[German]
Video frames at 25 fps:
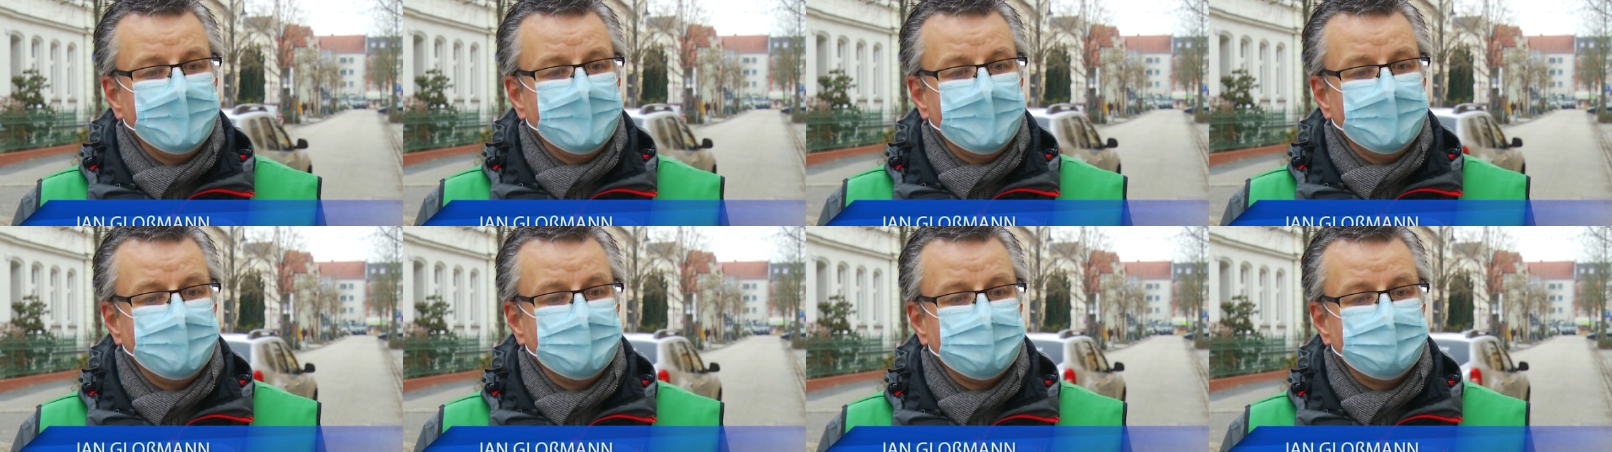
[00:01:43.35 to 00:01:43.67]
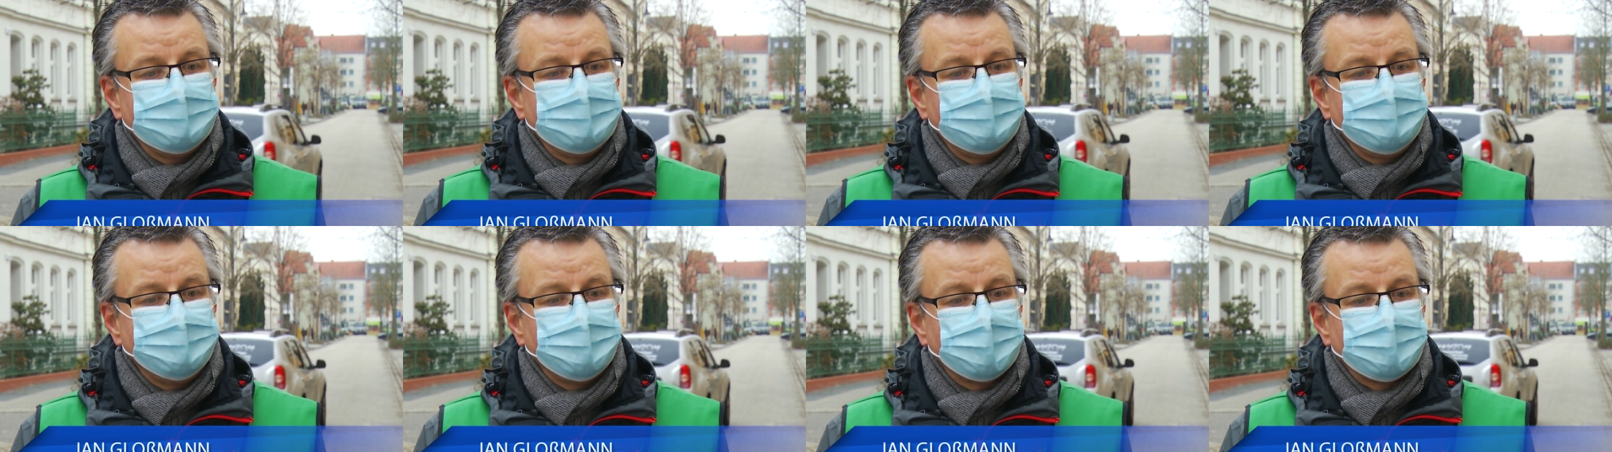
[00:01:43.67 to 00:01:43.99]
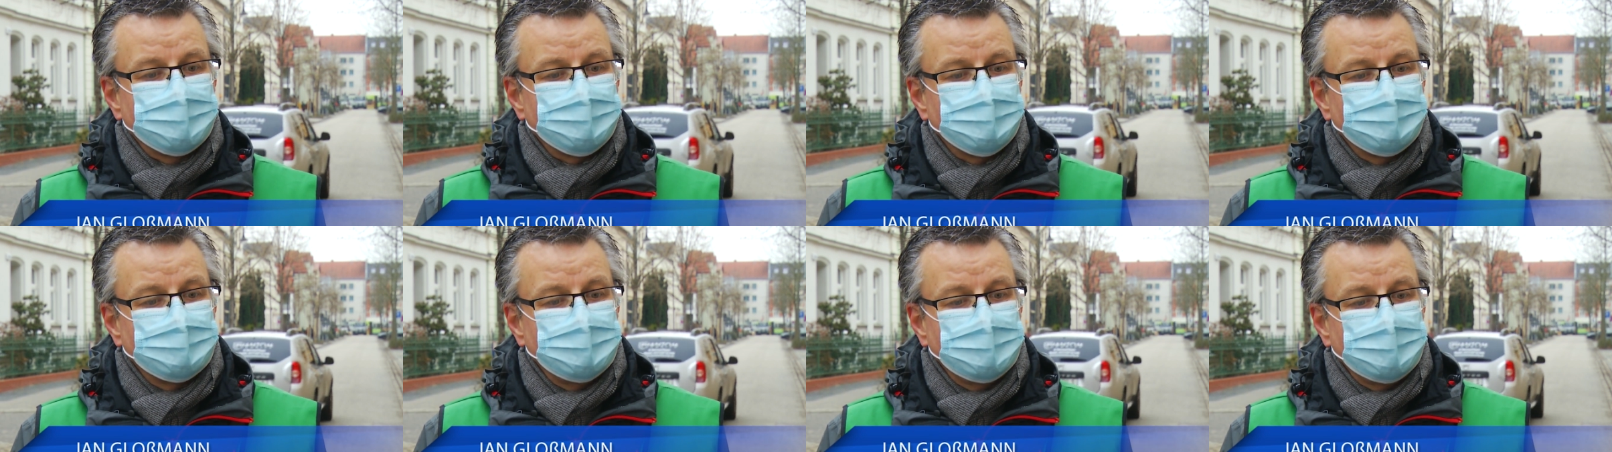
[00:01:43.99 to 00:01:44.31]
äh, die wir
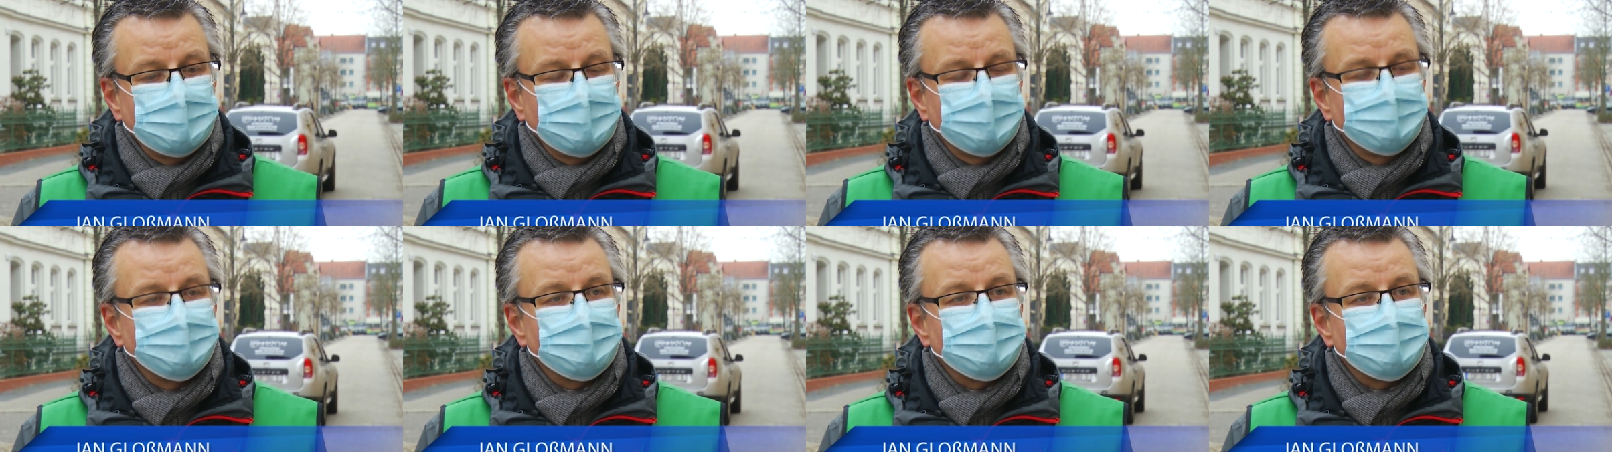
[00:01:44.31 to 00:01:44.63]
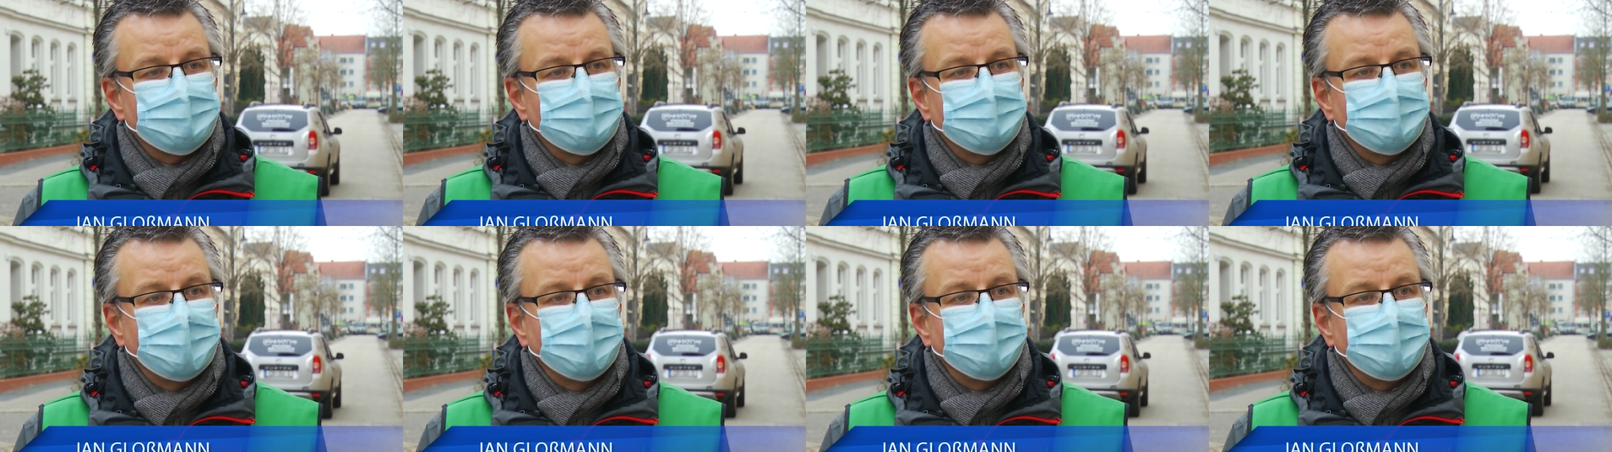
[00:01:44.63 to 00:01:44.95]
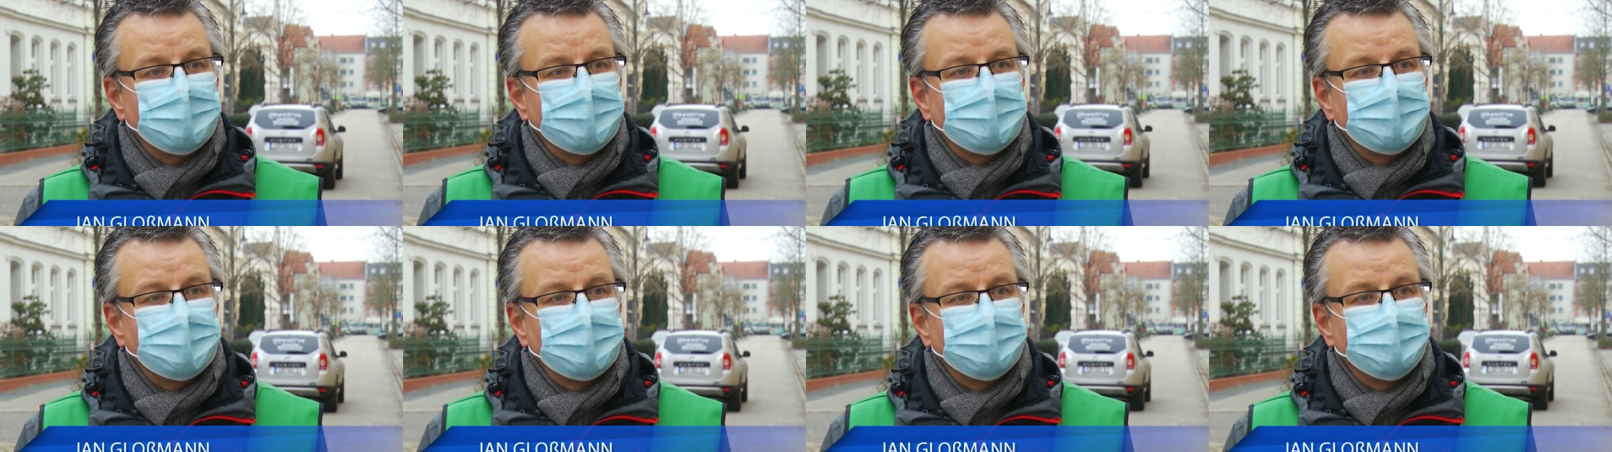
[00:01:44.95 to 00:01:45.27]
so nicht auf dem Schirm haben, die
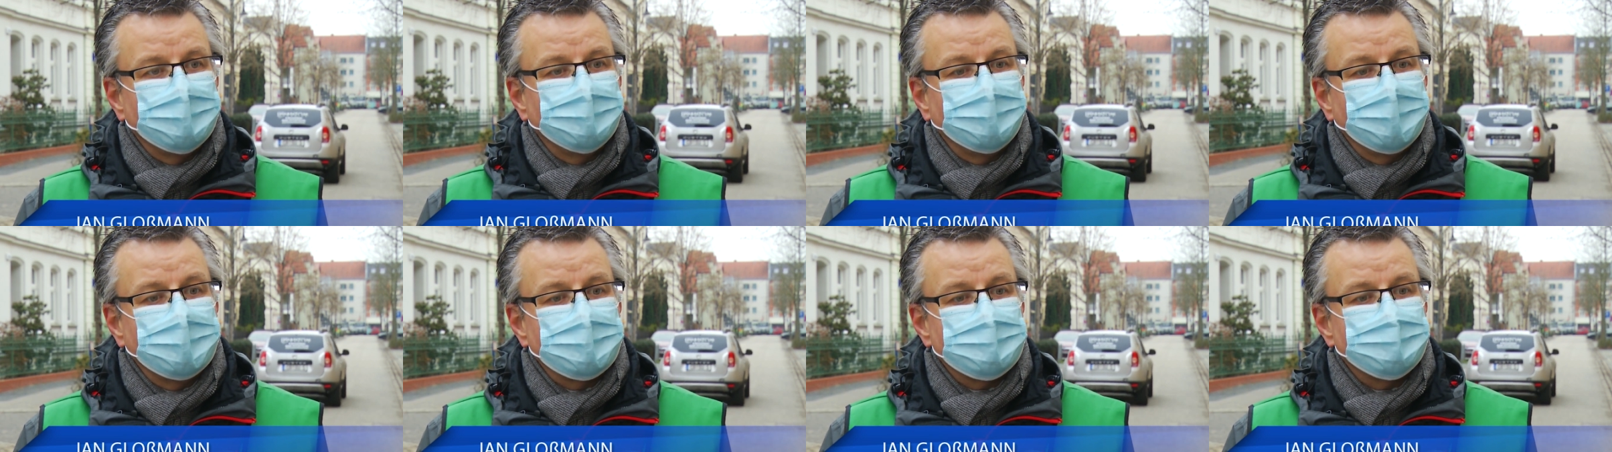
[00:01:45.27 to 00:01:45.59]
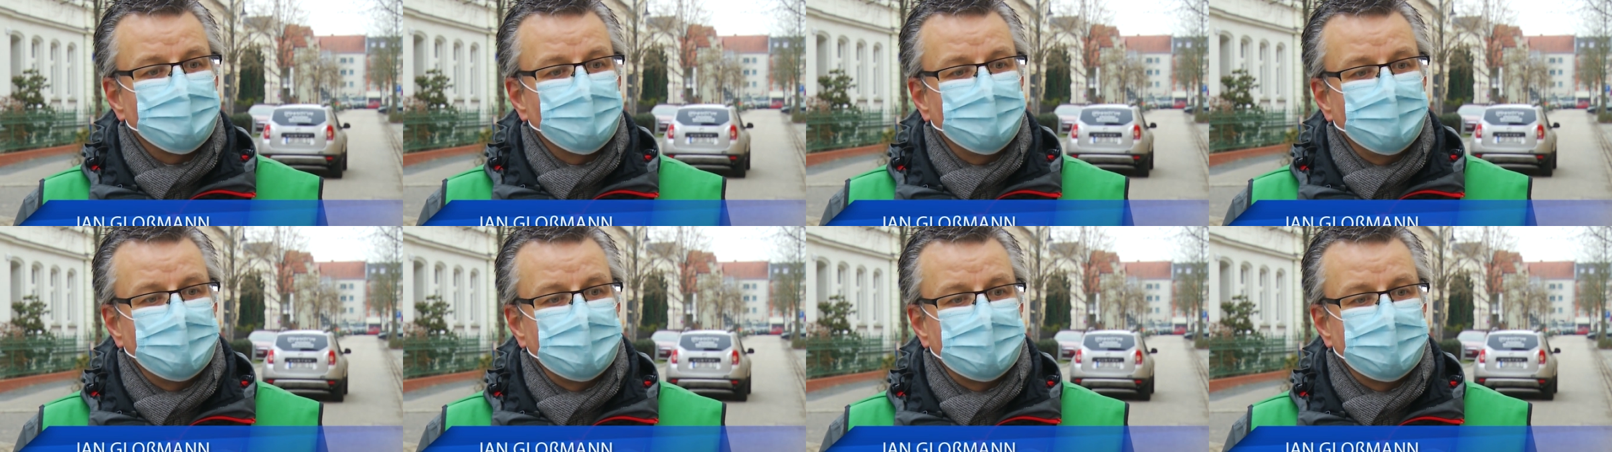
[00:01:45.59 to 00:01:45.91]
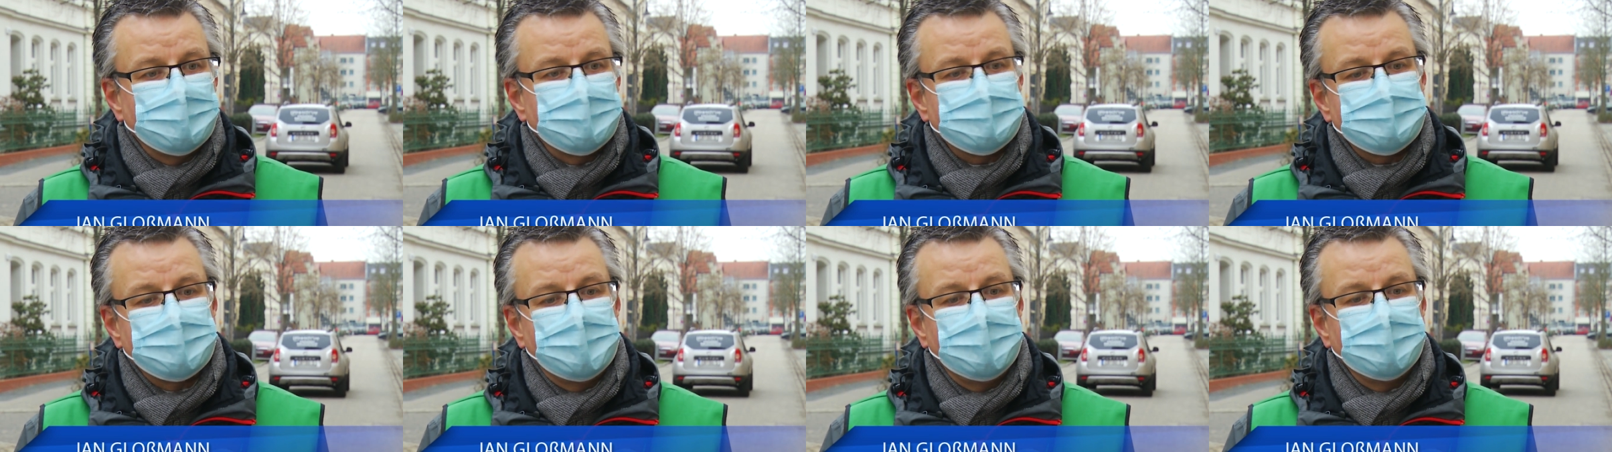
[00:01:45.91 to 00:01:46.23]
gegebenenfalls
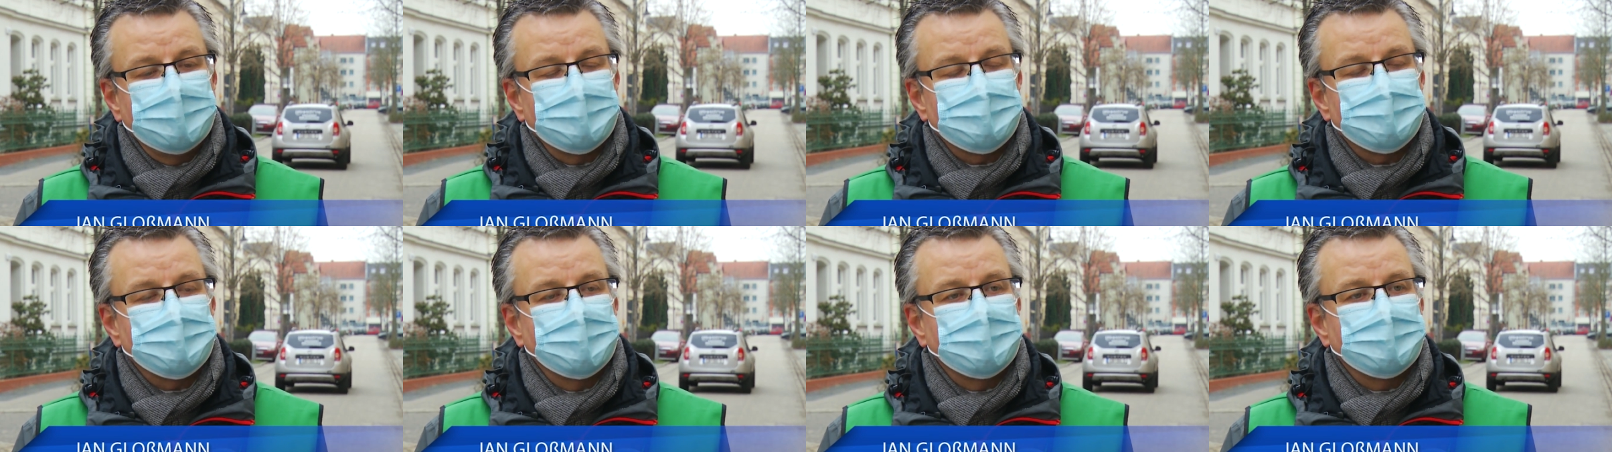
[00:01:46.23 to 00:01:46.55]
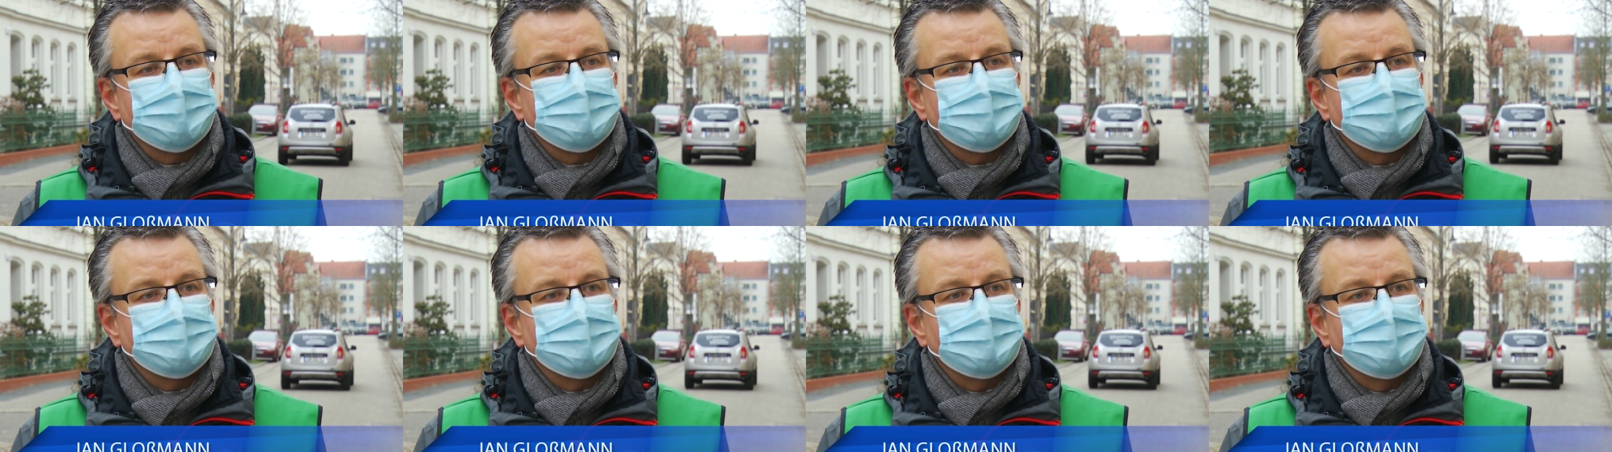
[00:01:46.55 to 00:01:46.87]
mobilitätseingeschränkt sind,